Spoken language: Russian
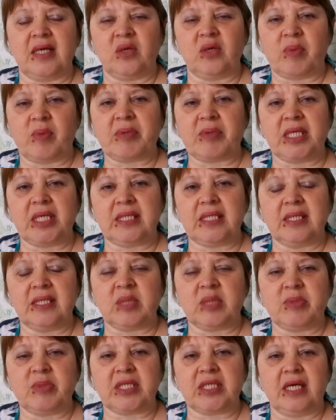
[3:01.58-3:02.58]
я ее
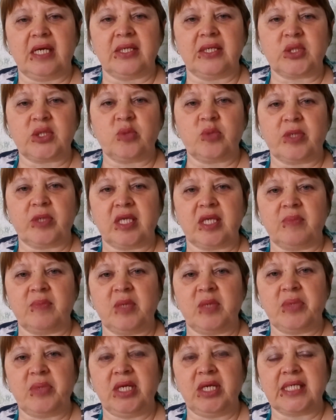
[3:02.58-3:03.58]
попросила специально, чтобы она
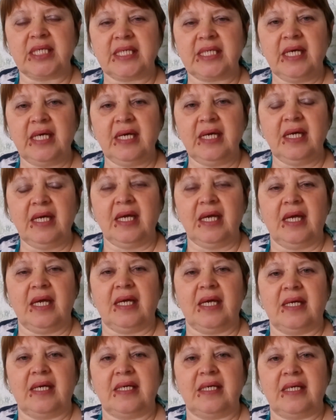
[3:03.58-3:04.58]
мне принесла,
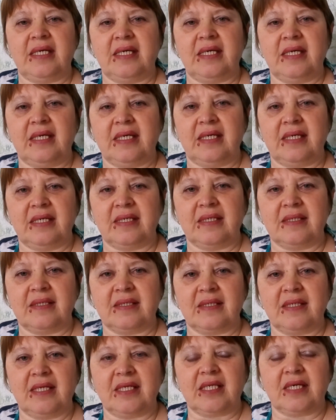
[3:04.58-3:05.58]
и
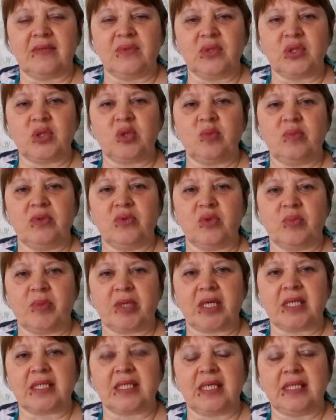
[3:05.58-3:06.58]
для того, чтобы
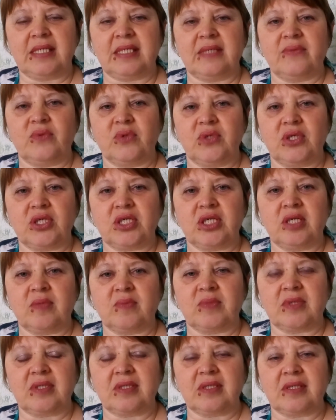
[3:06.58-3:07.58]
показать в
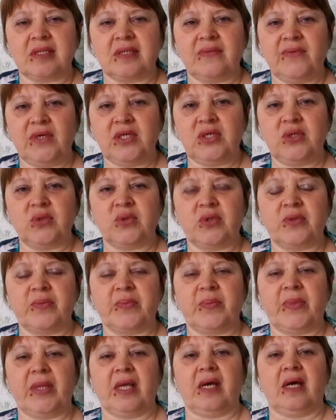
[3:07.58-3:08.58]
сегодняшнем э, видео.
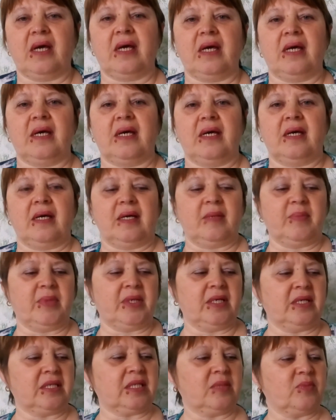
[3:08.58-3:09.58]

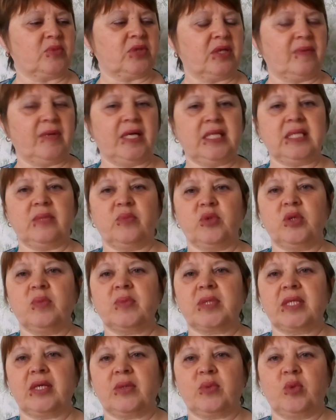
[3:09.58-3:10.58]
Поэтому давайте
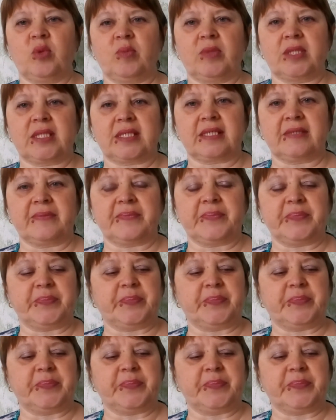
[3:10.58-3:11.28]
будем знакомиться.